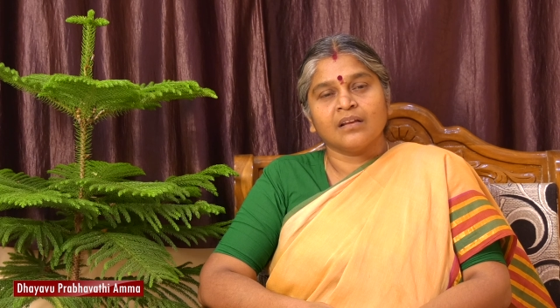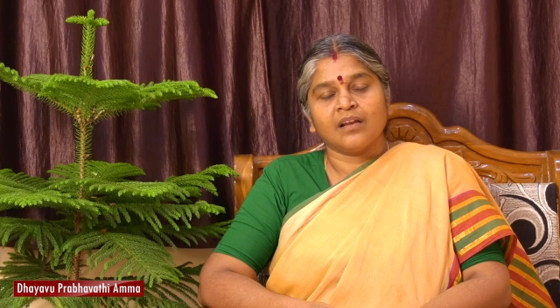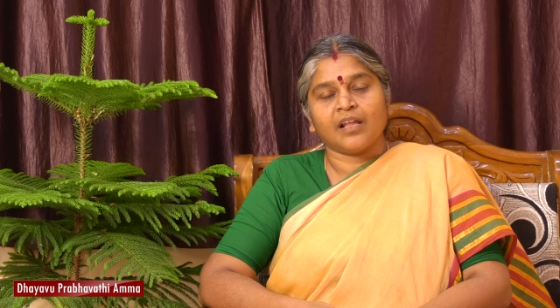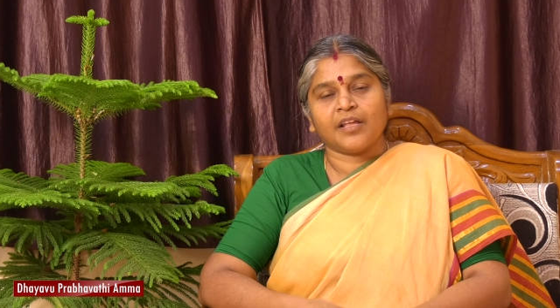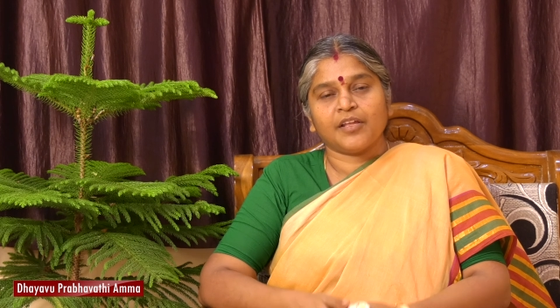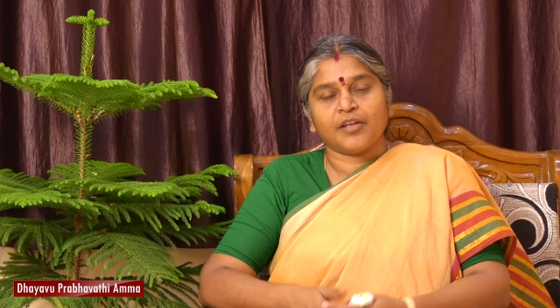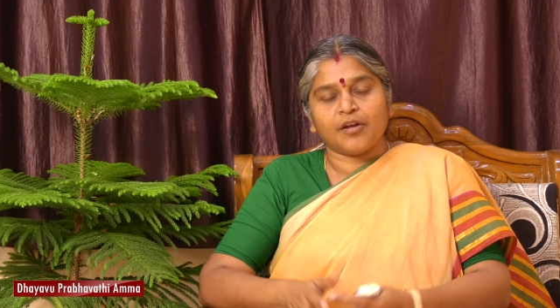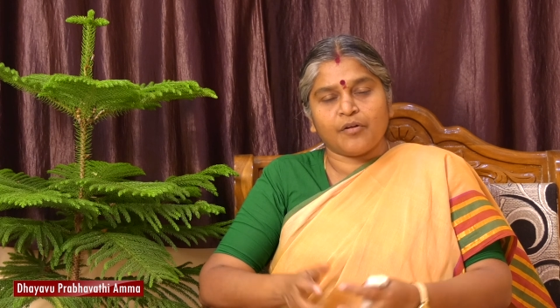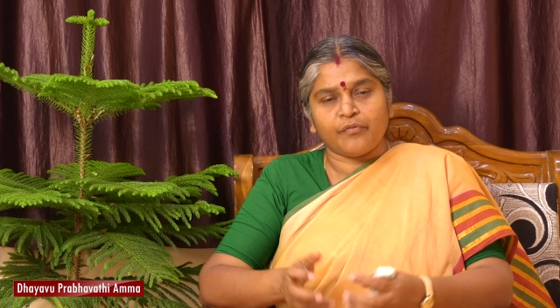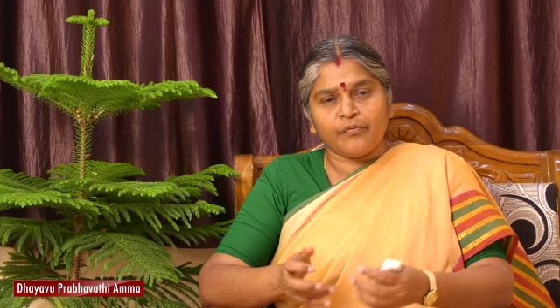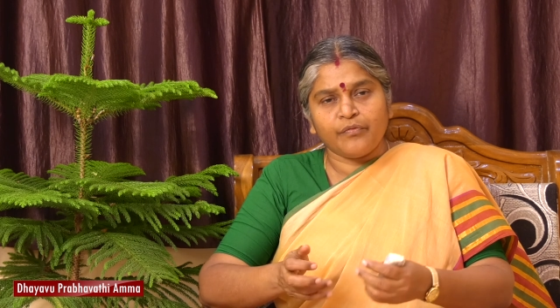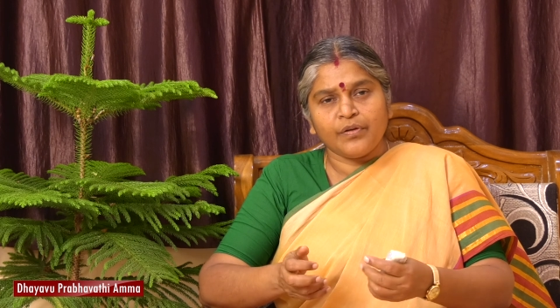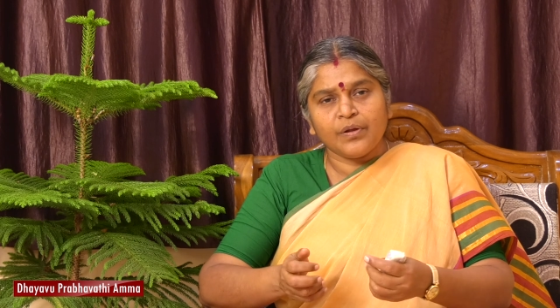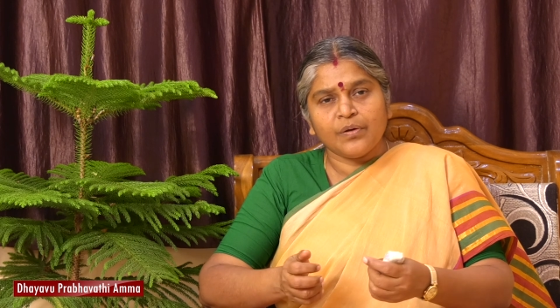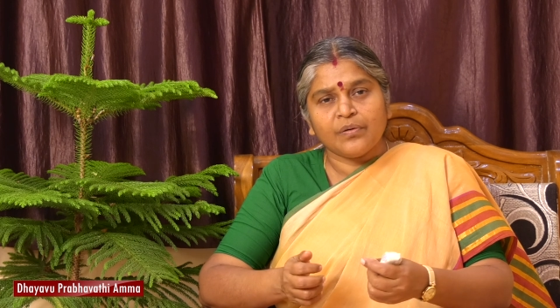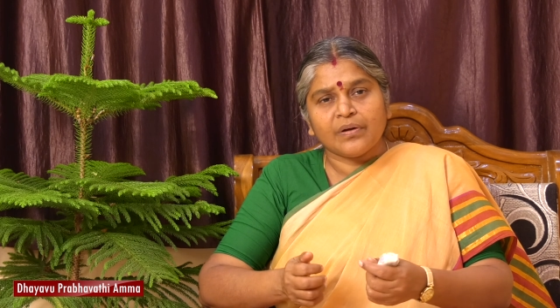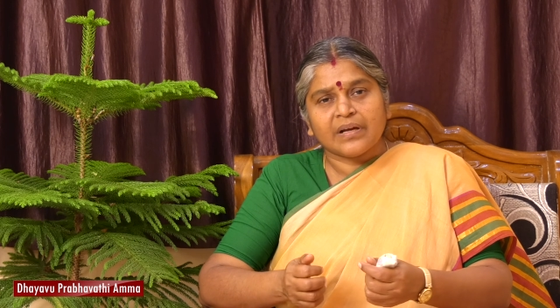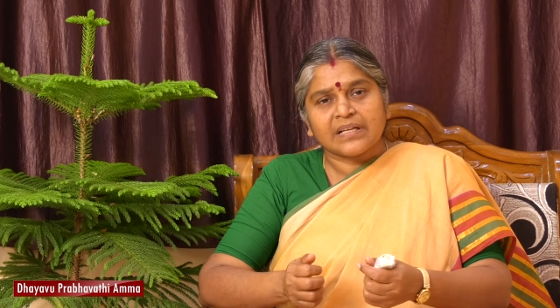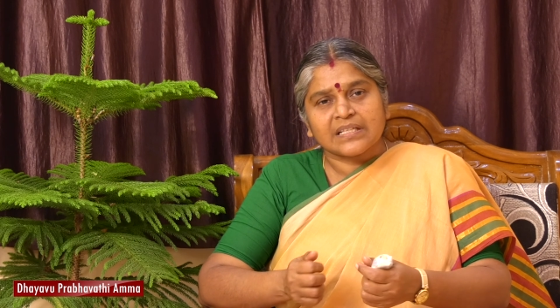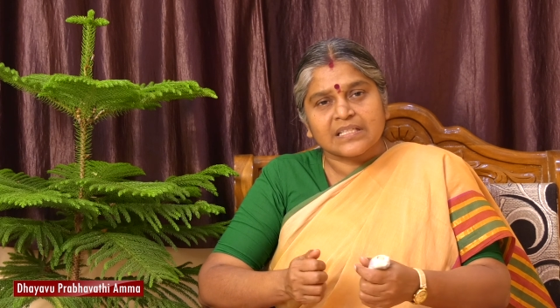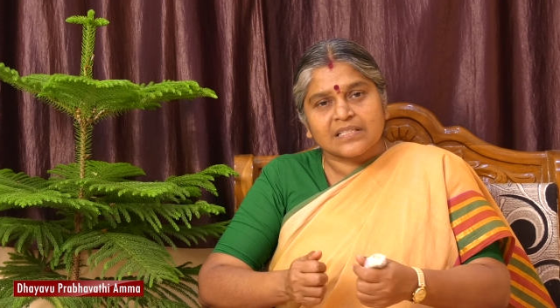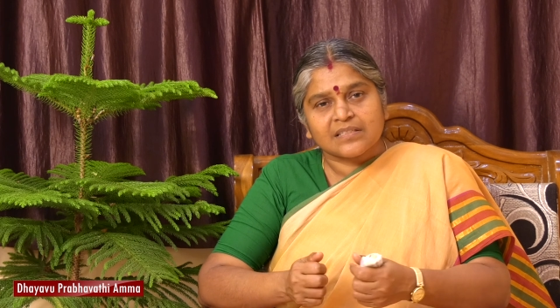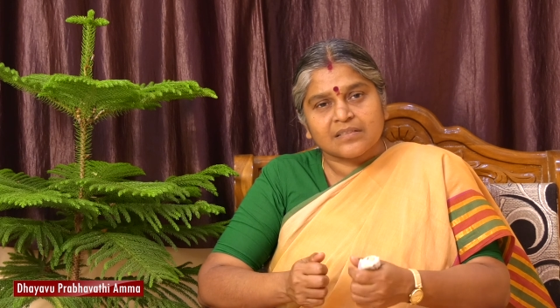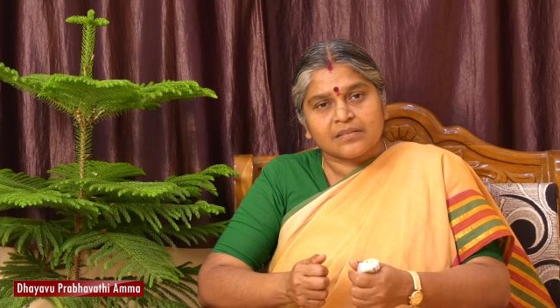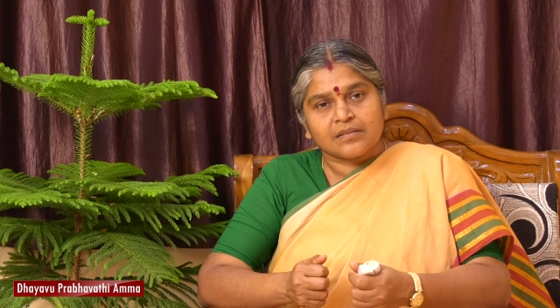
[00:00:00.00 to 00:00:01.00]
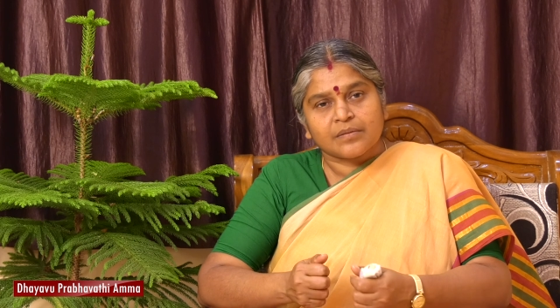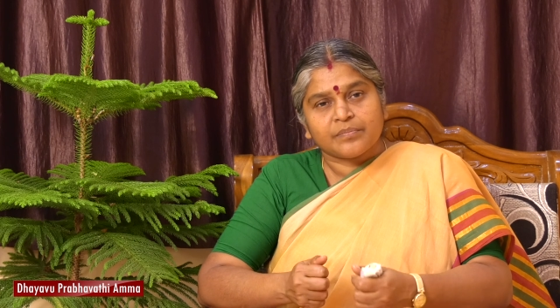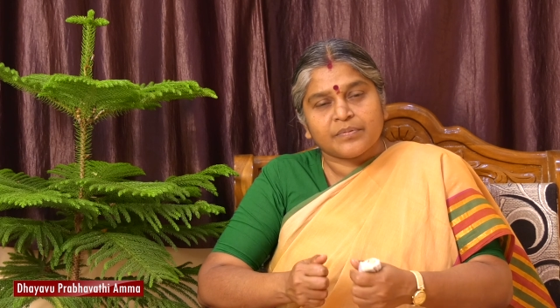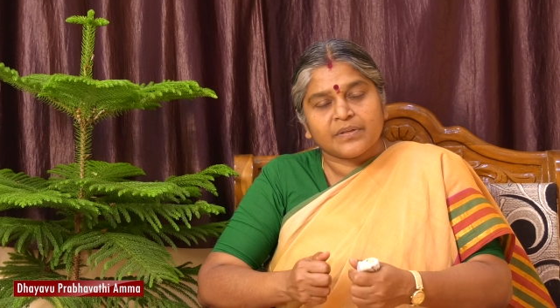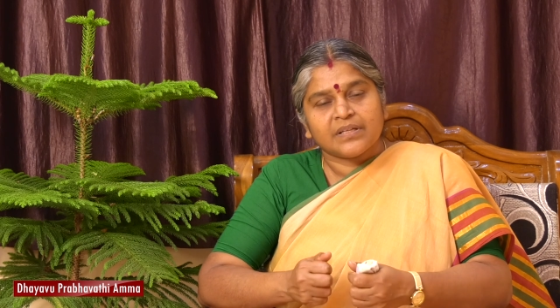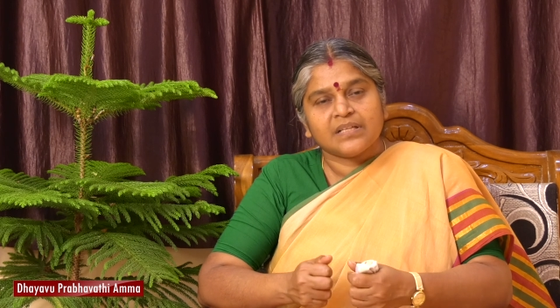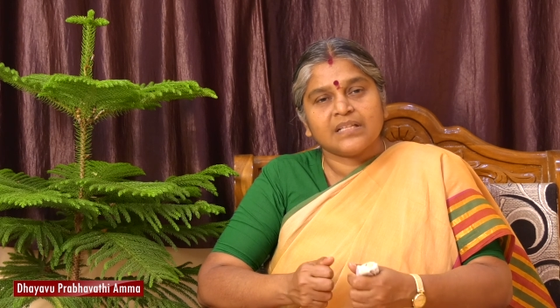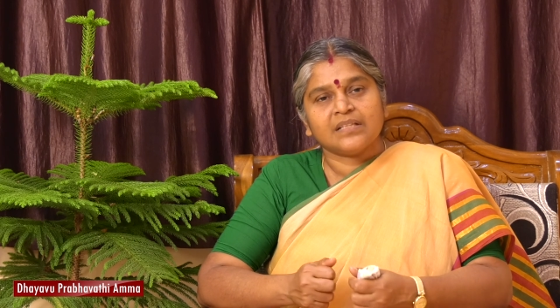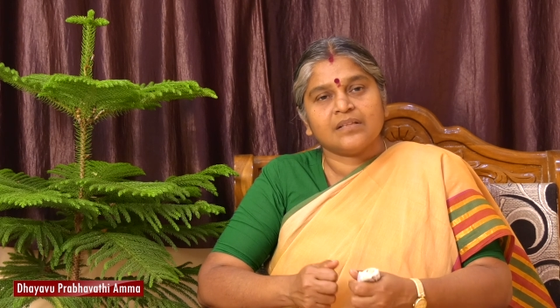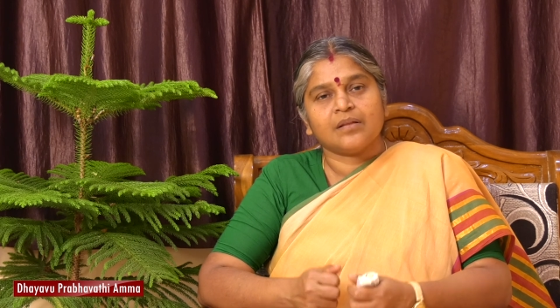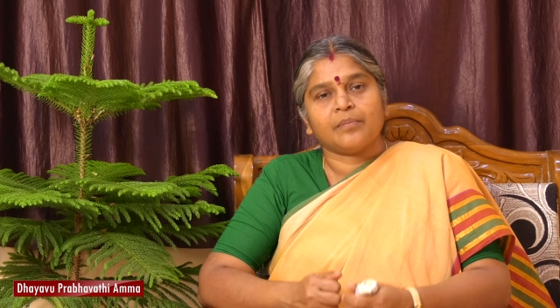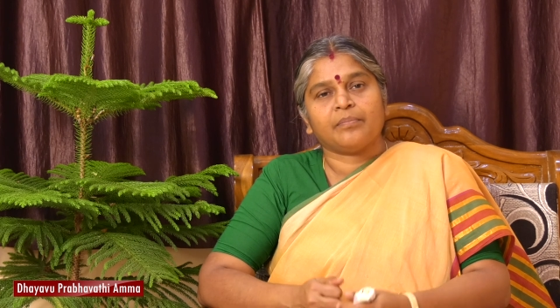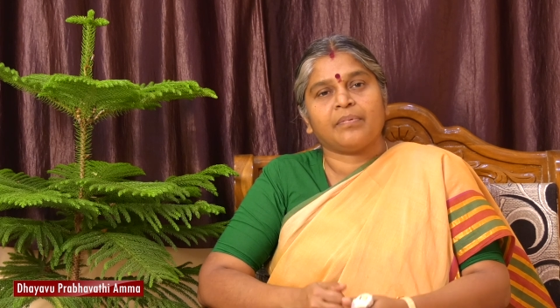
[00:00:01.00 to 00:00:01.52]
நான் எவ்வளவு
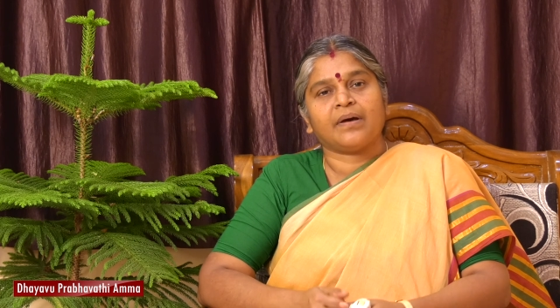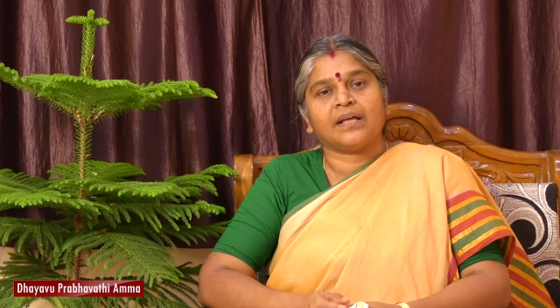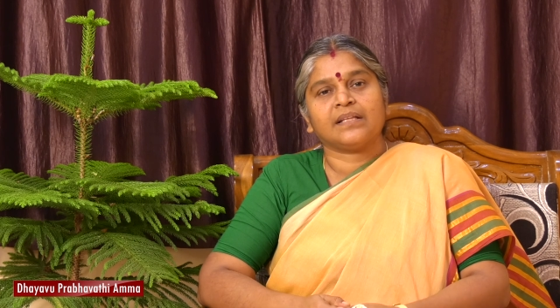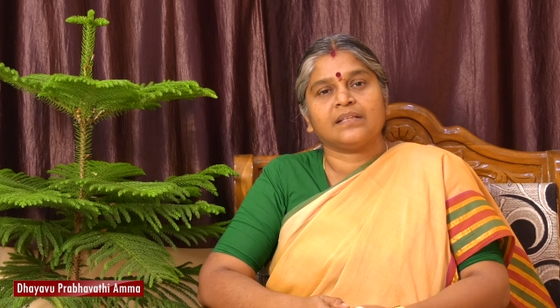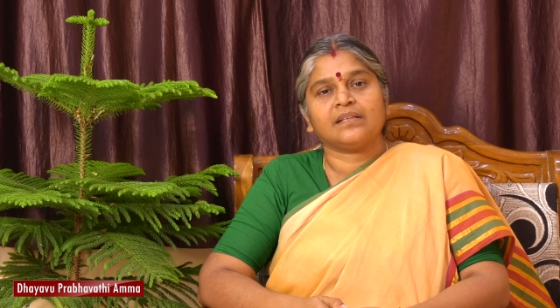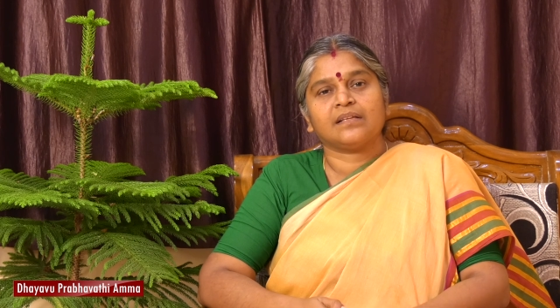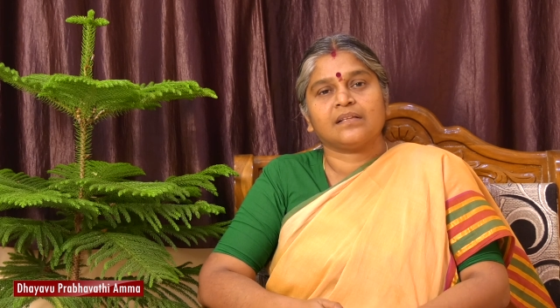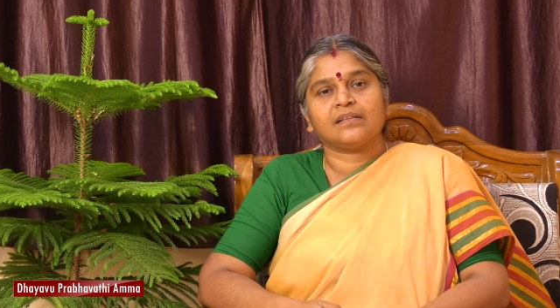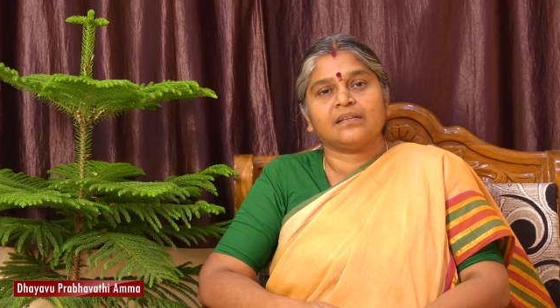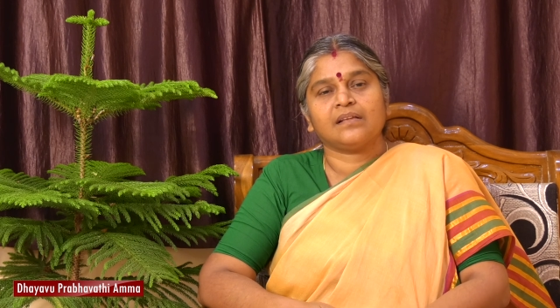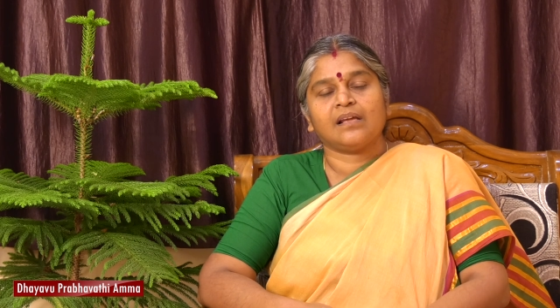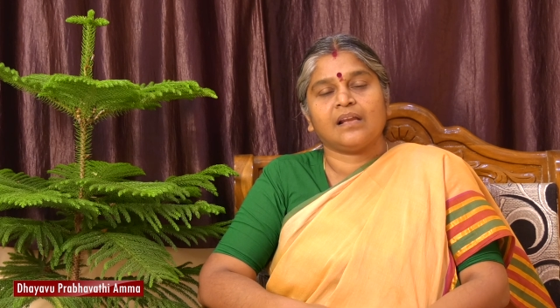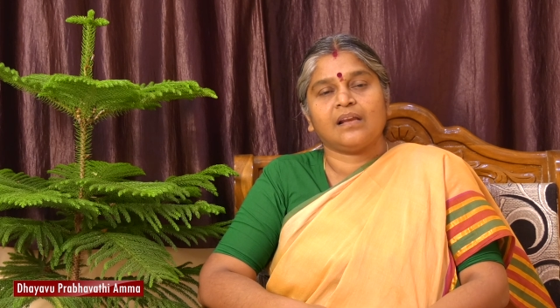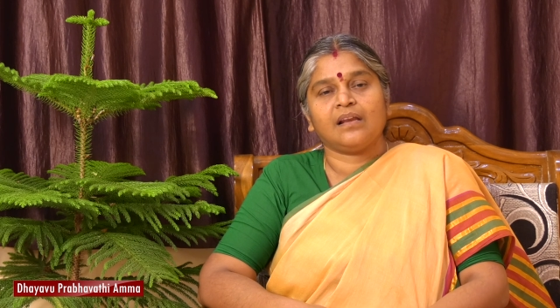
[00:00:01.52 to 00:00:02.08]
கஷ்டப்பட்டு இந்த பாத்திரத்தை